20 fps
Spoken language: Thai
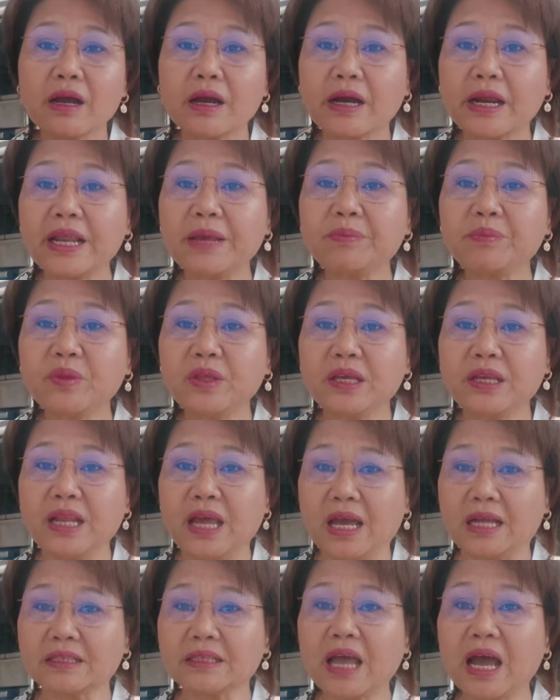คลิปนี้เนี่
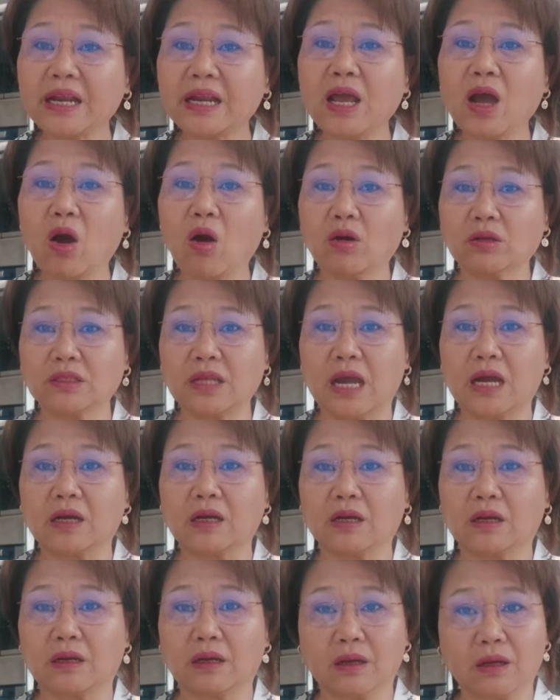ยถ้าได้ออกจาก
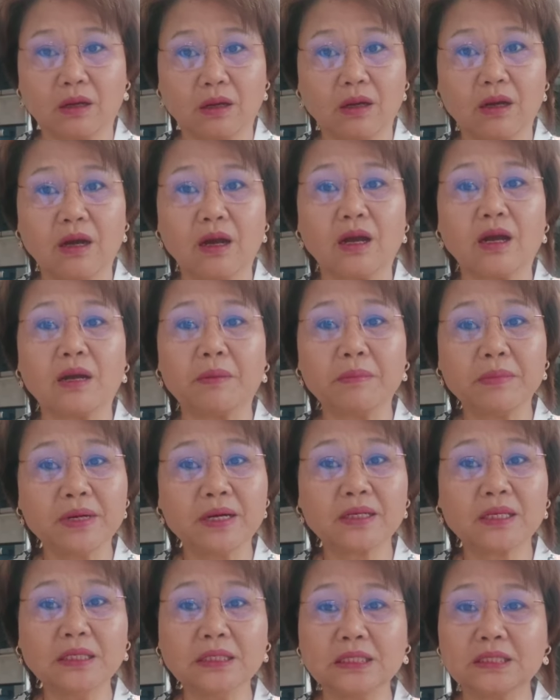มือ
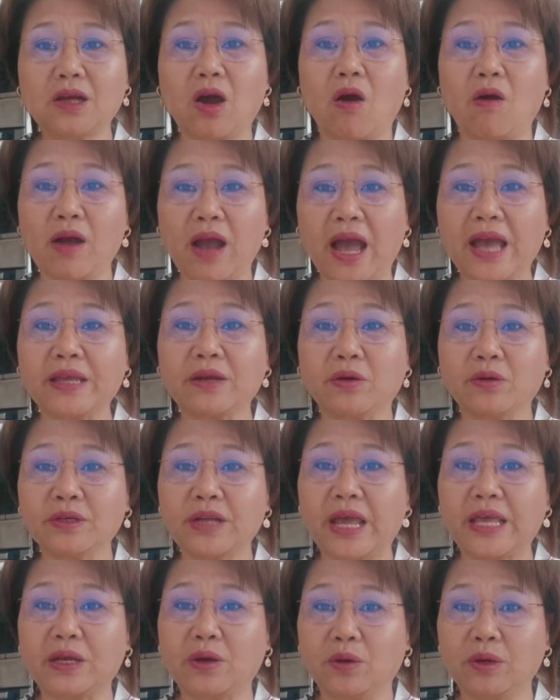ถือของใครคน
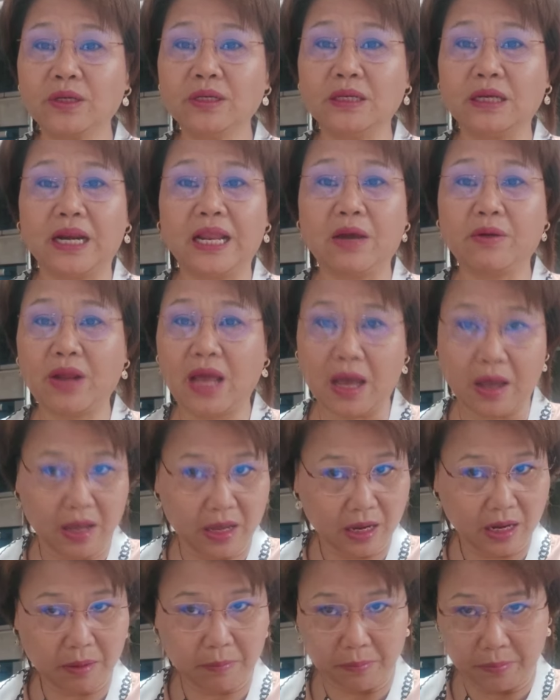ใดคนหนึ่งแล้วนะ่ะ
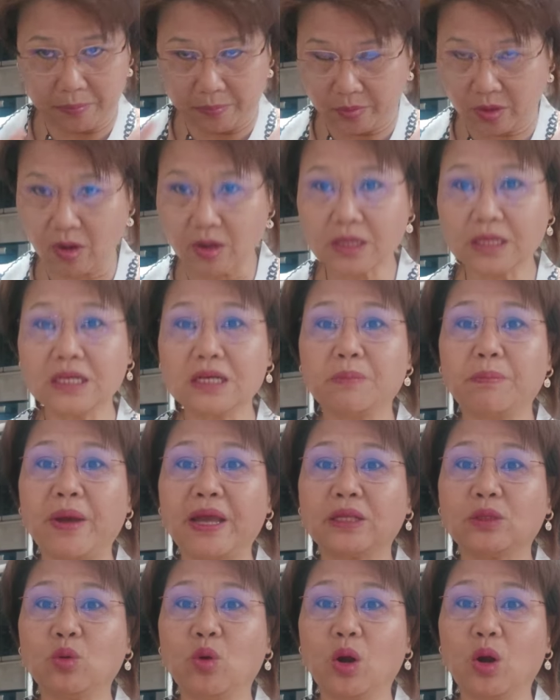ก็คือไป
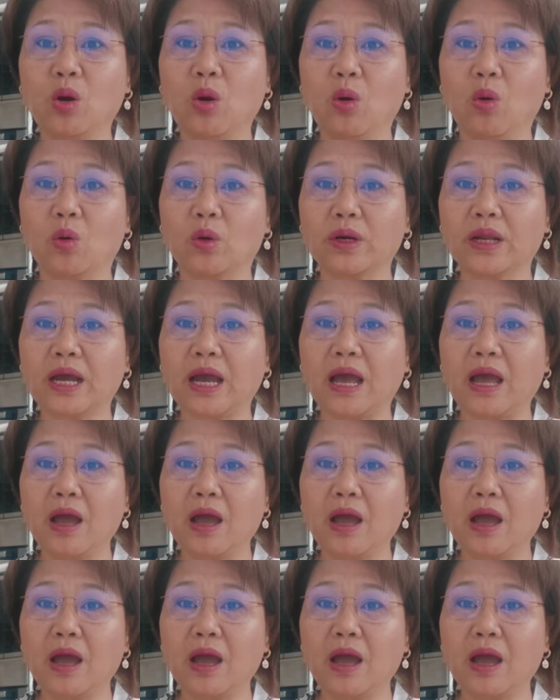ทั่วโลกนะคะ